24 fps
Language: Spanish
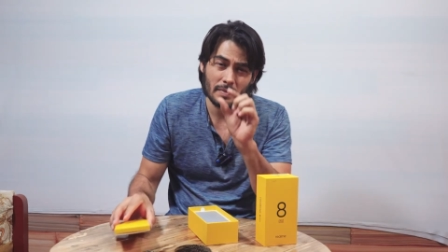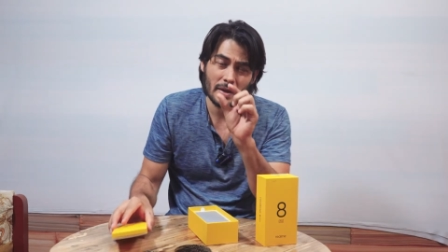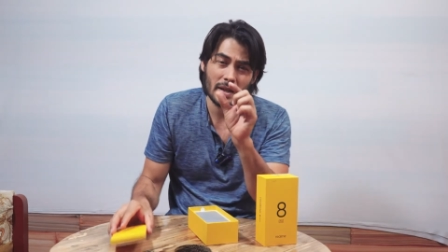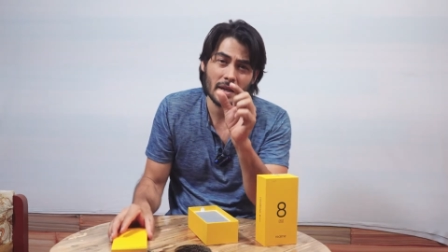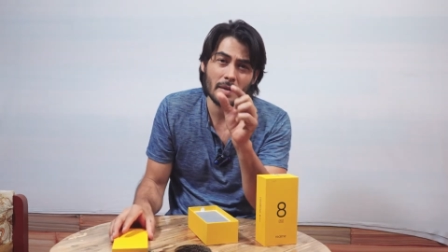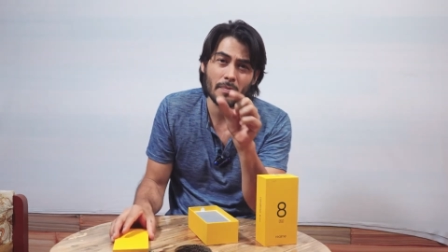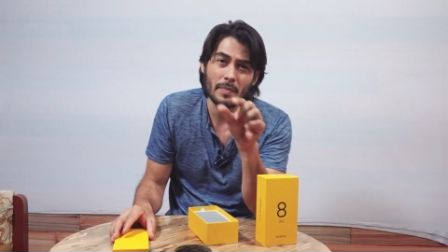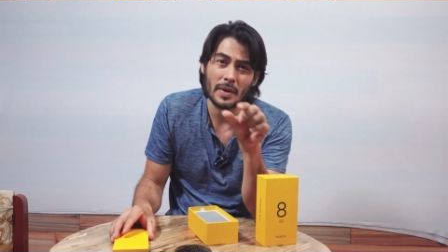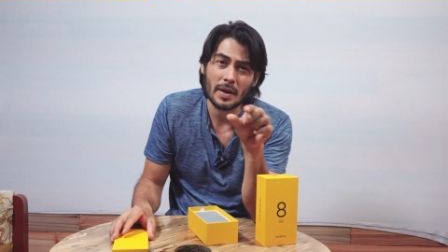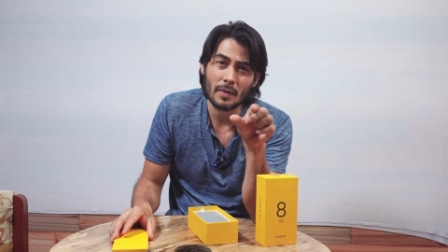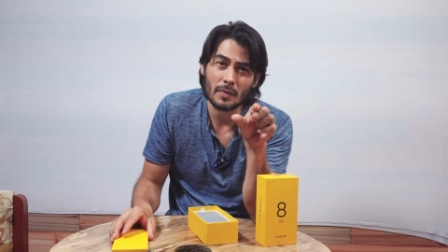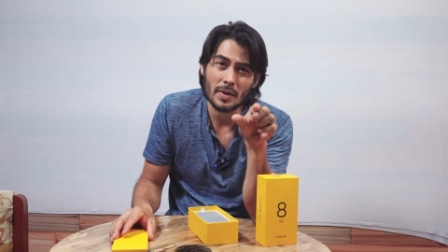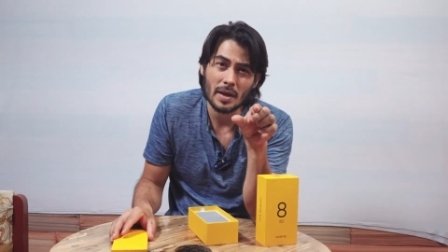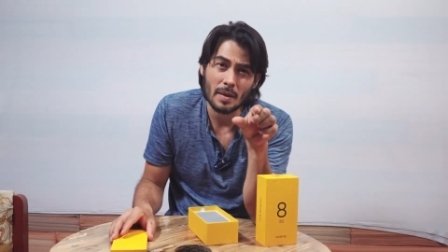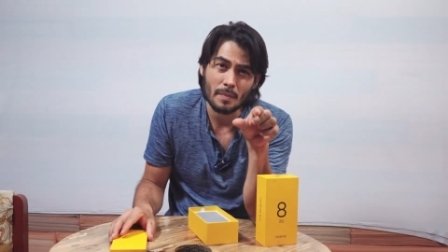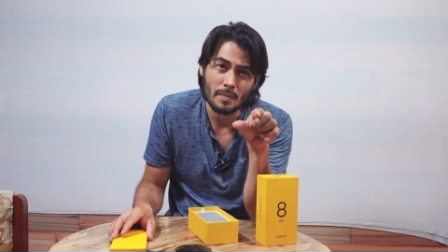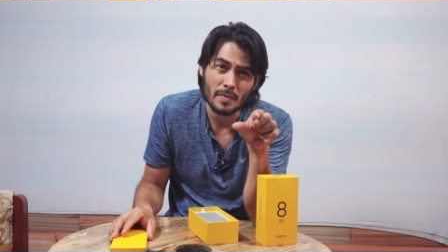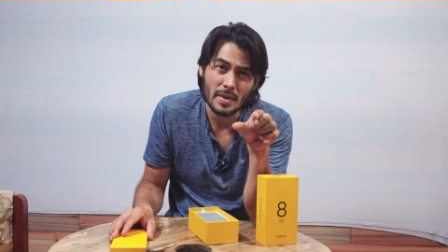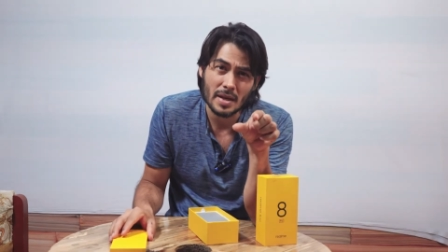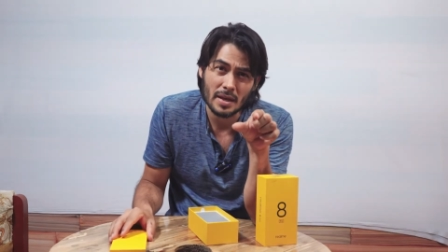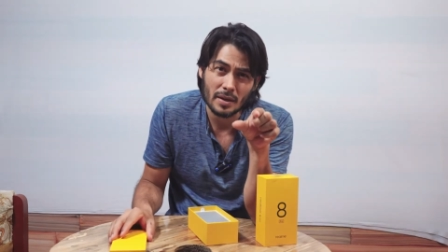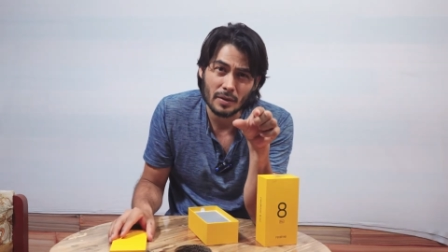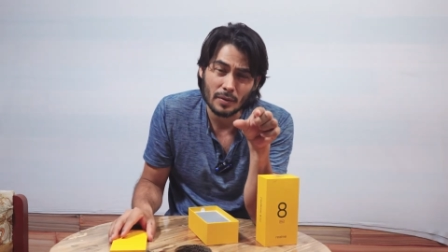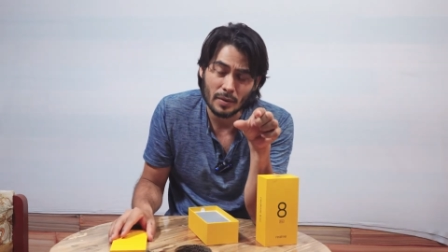viene para una
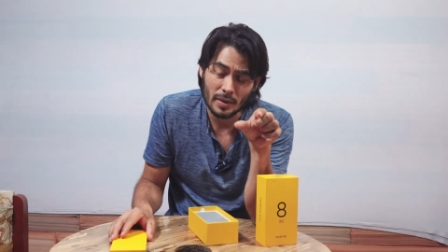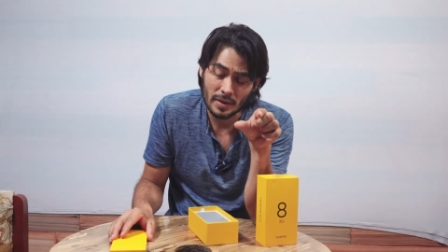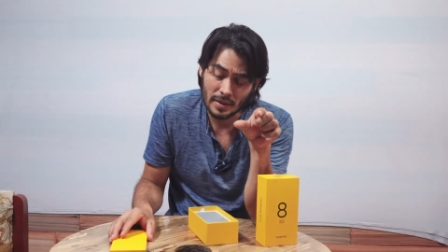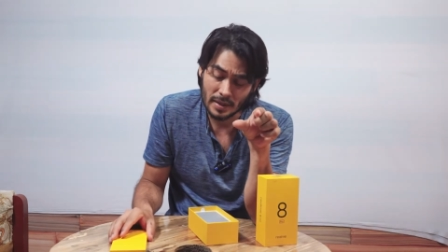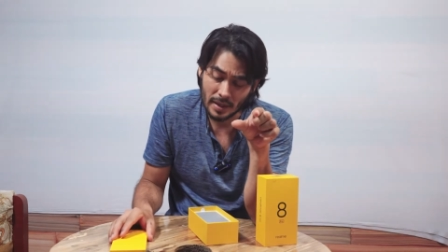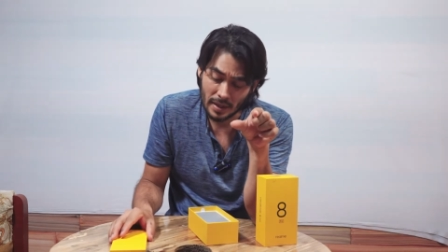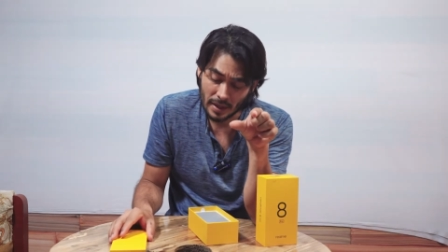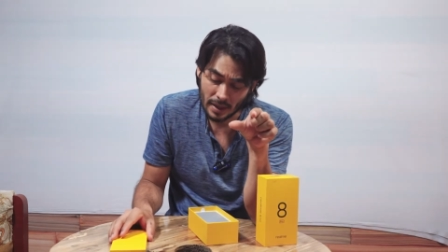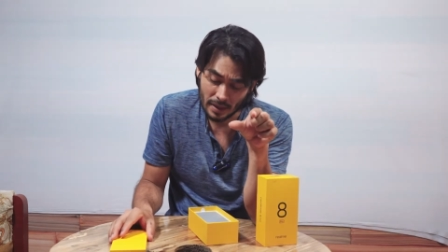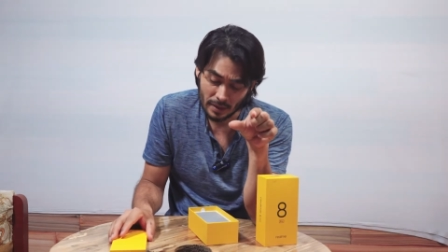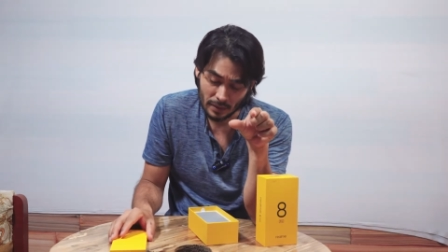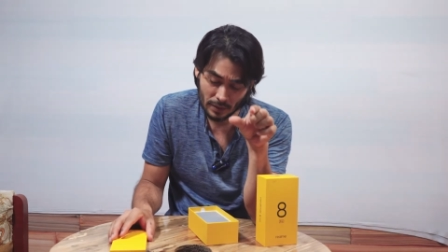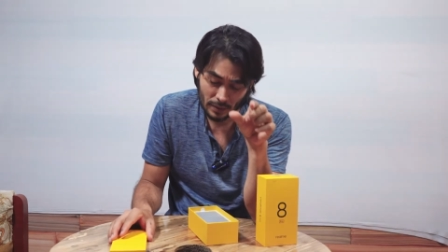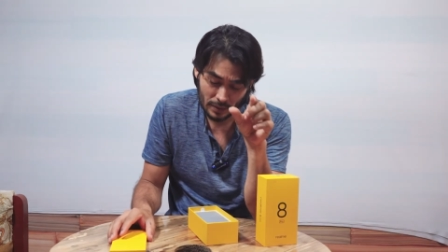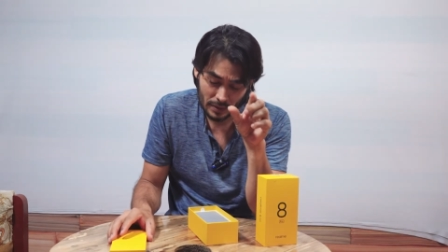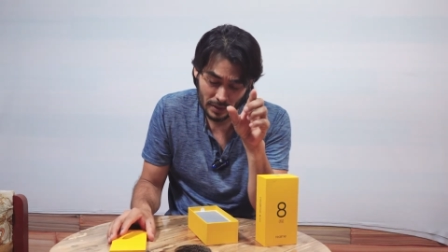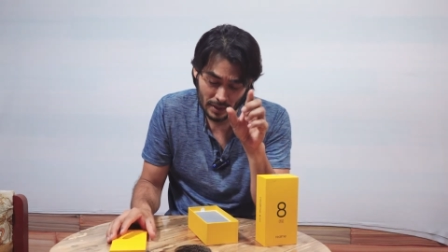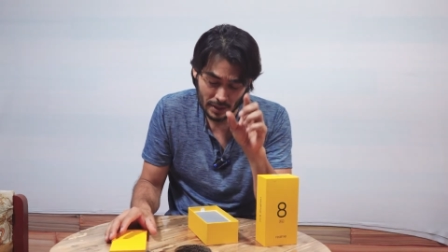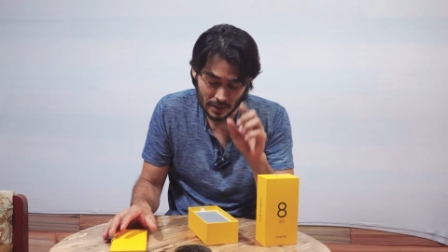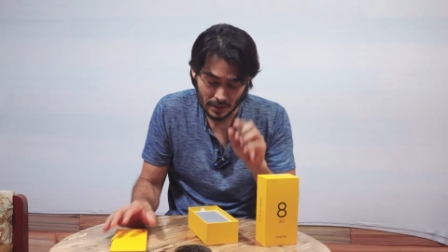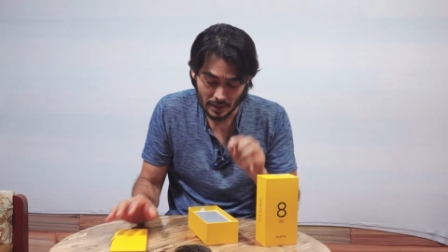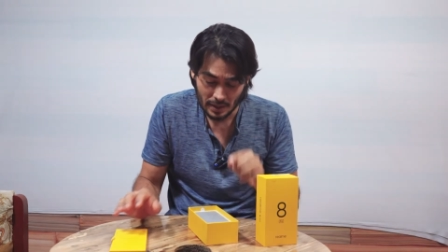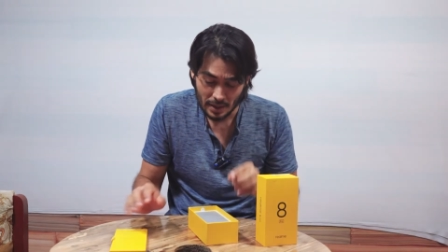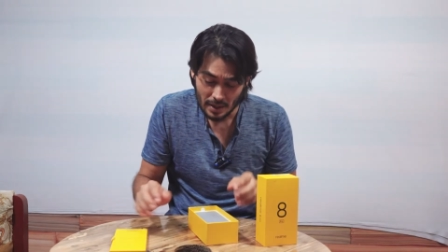micro SD.
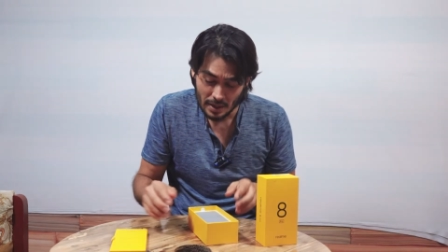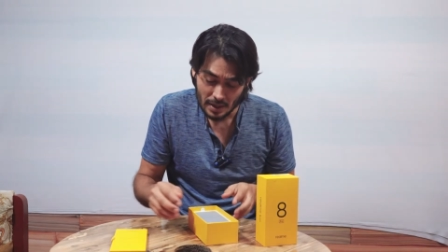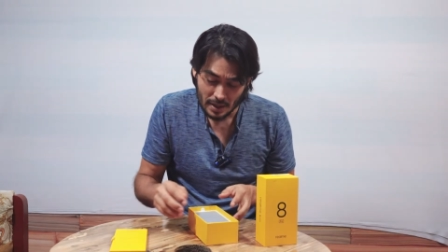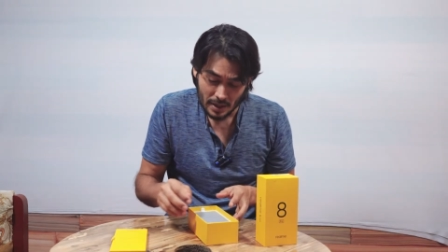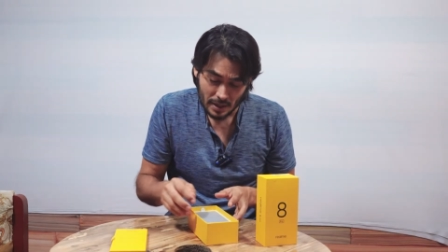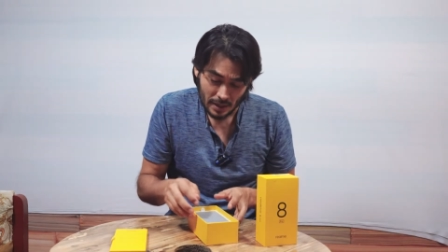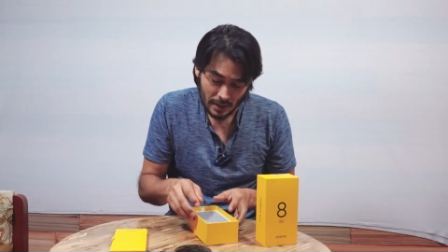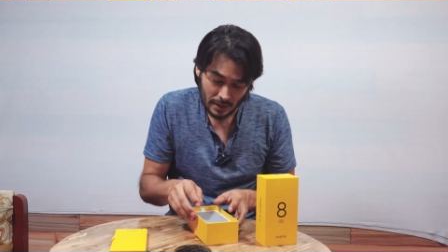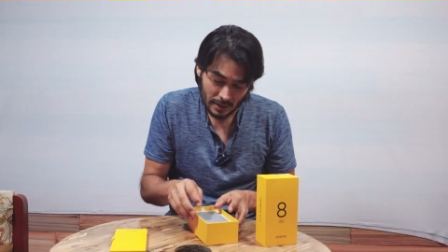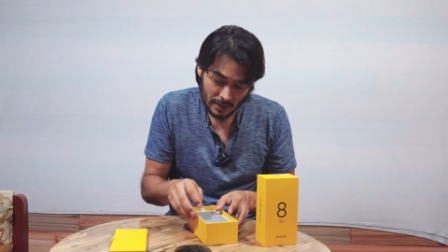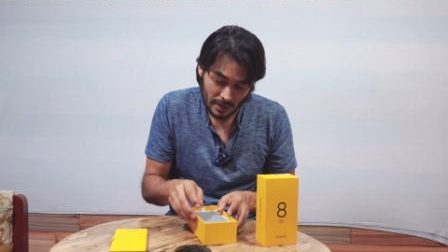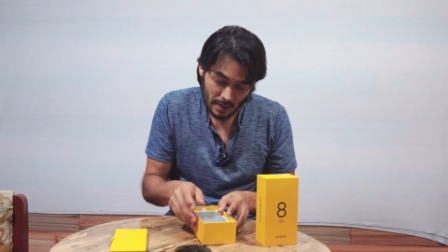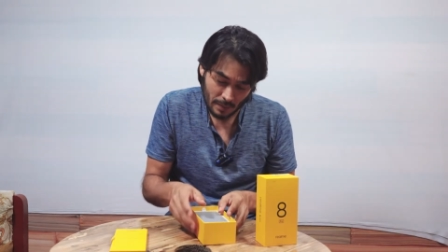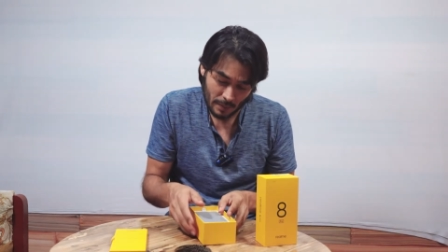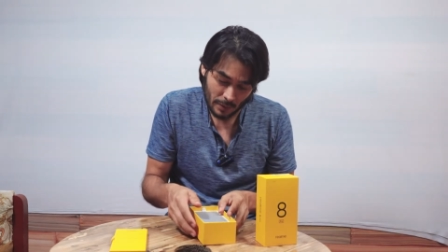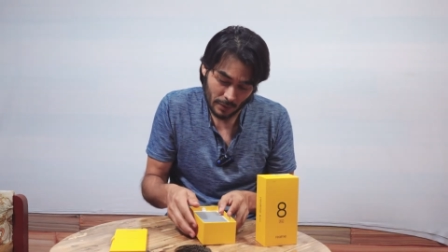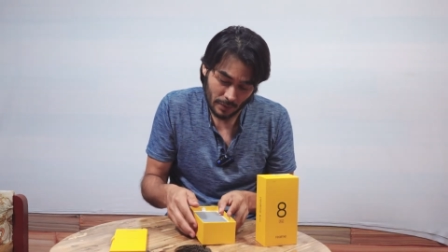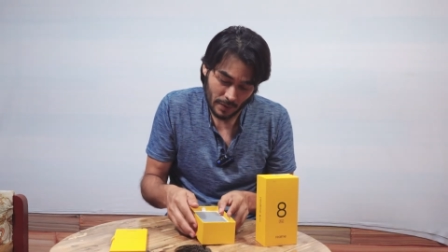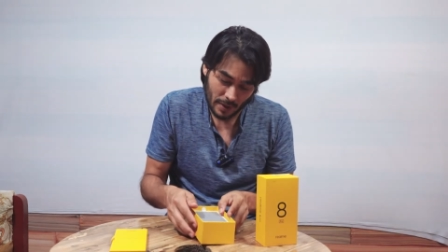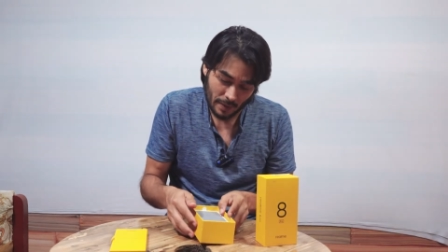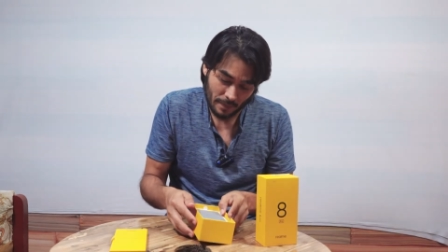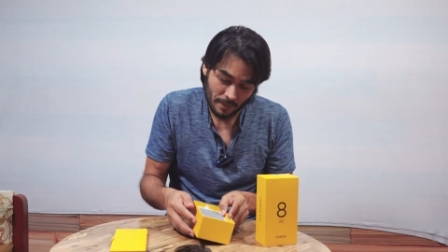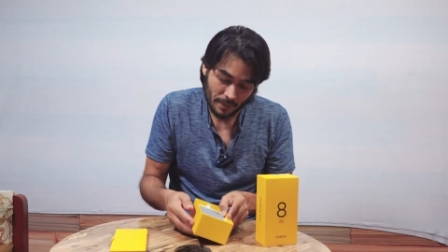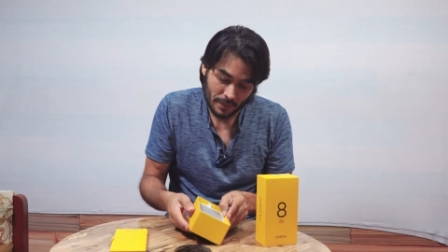Entonces
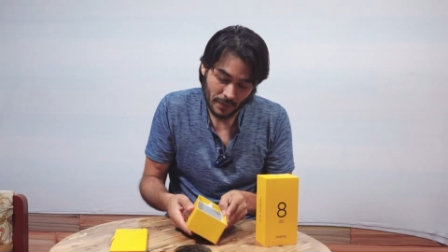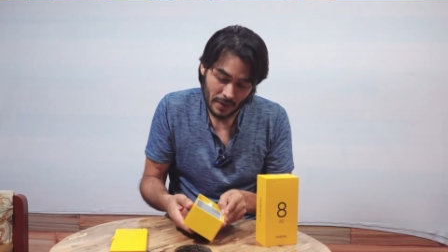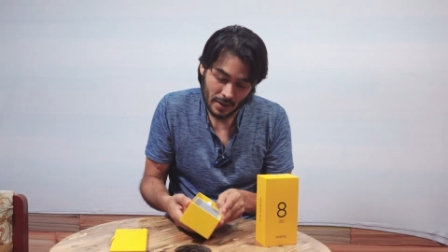estamos bien.